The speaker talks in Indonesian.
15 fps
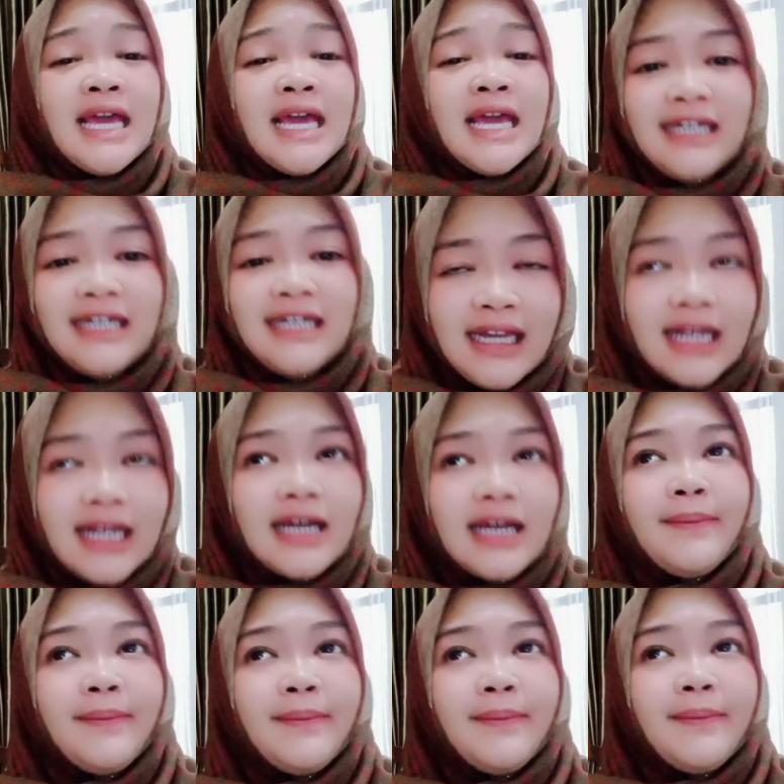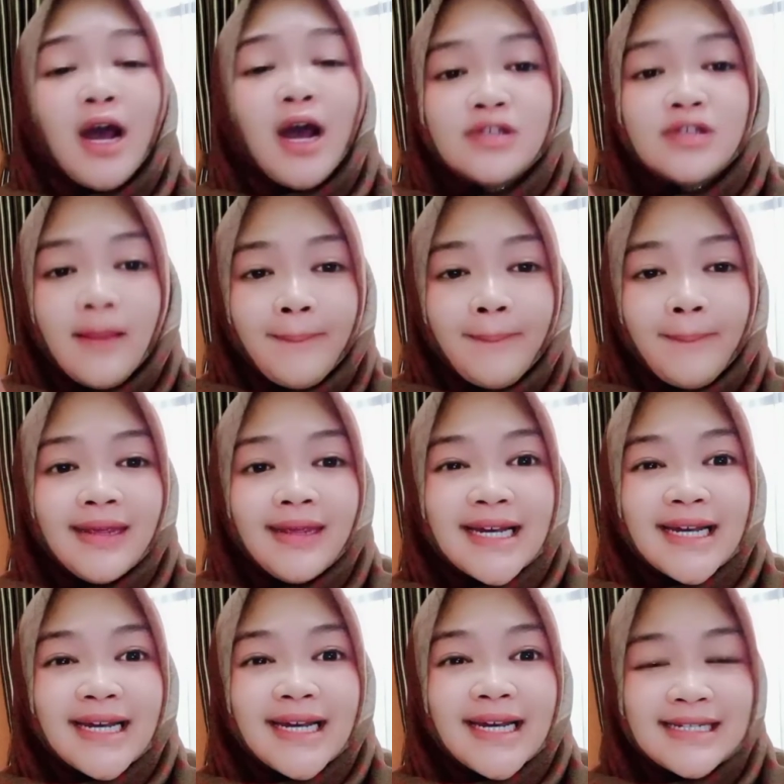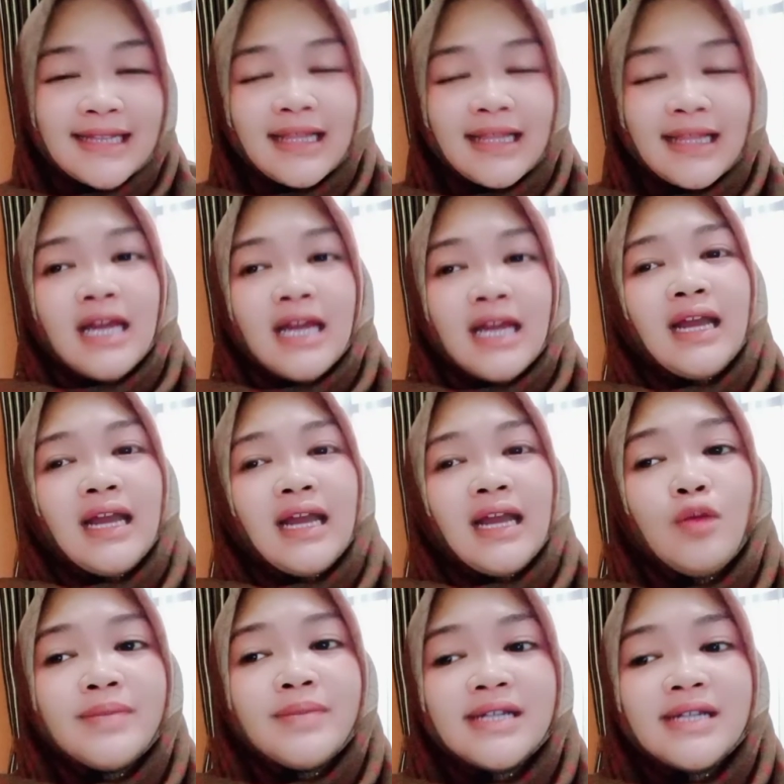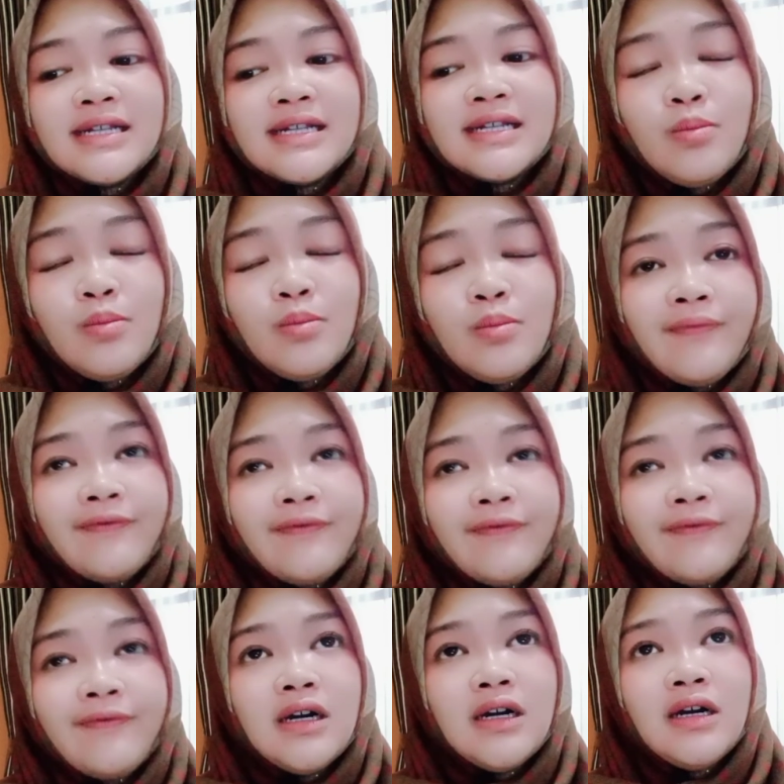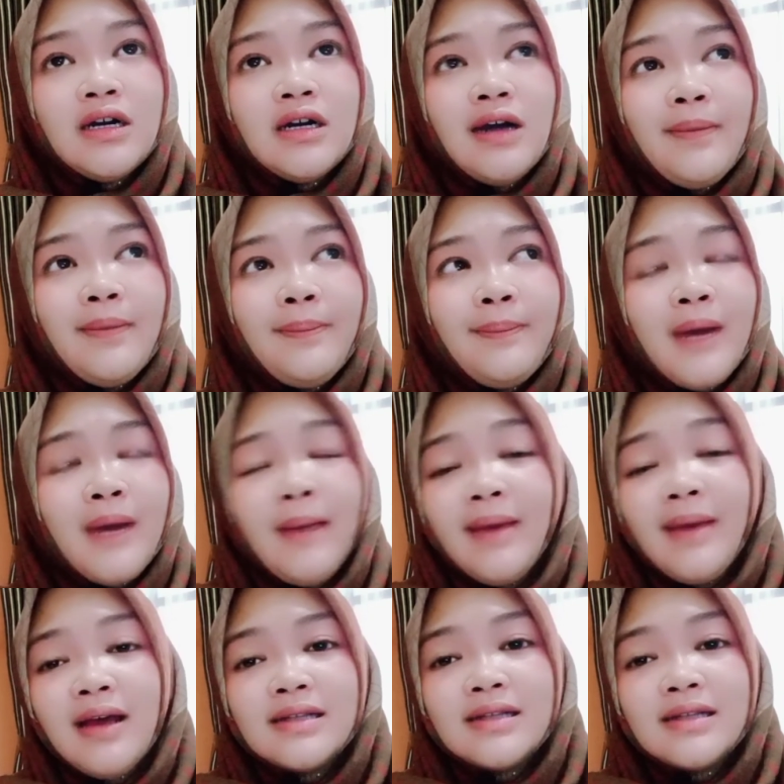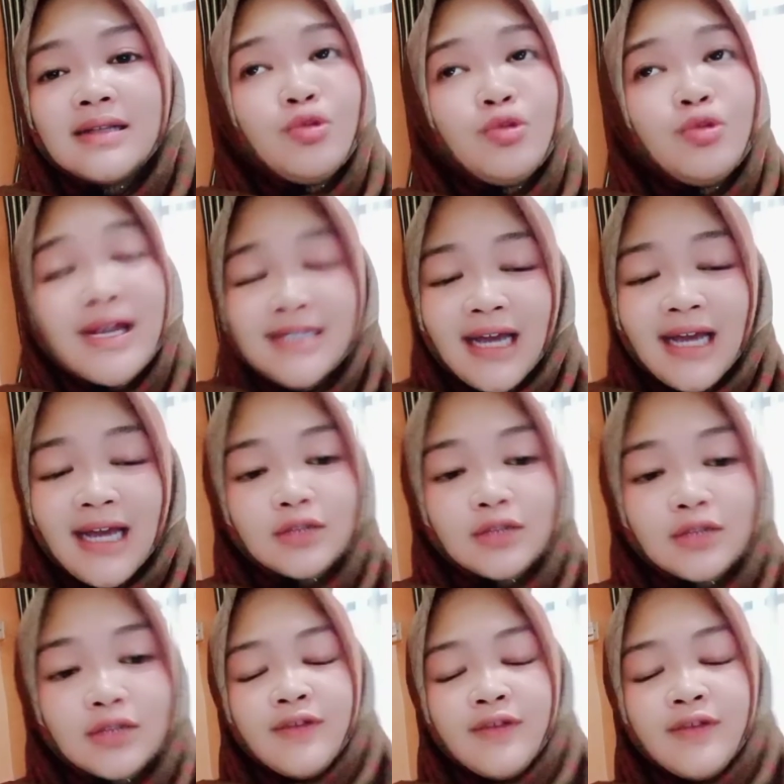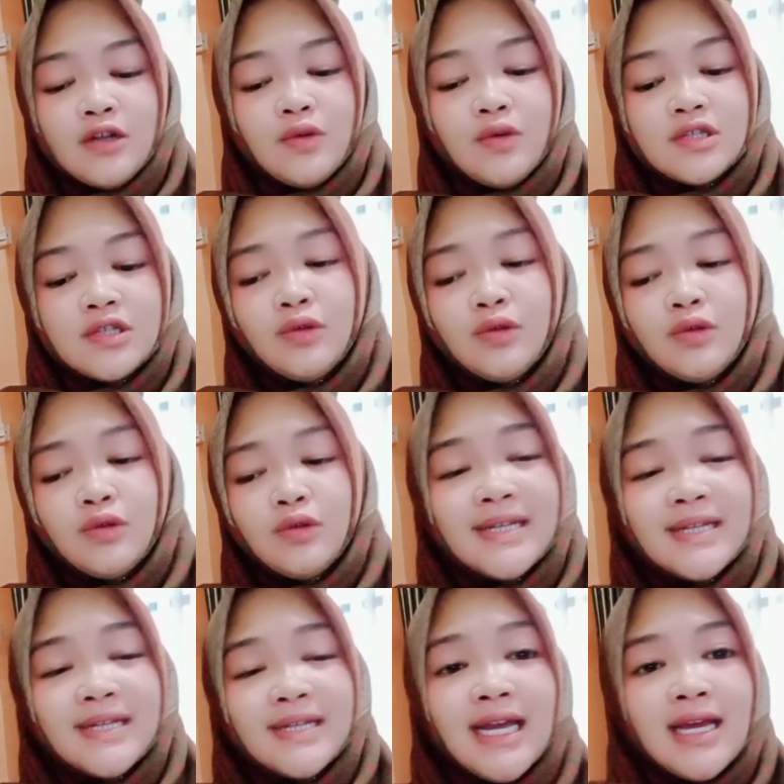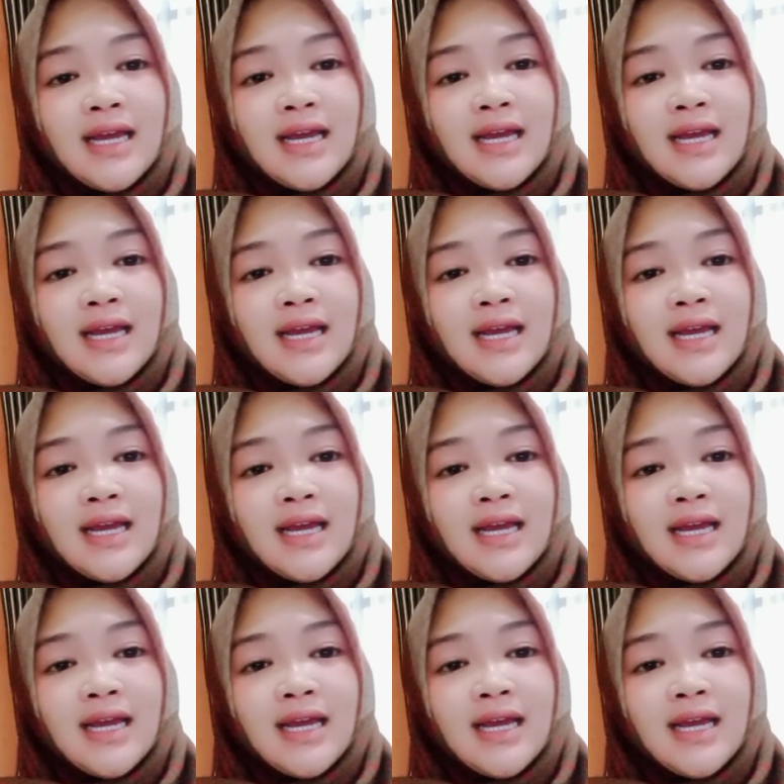Jadi, memang harus sampai keset. Nah, kalau misalnya sabun uh, apa sabun wajah atau facial wash itu kan biasanya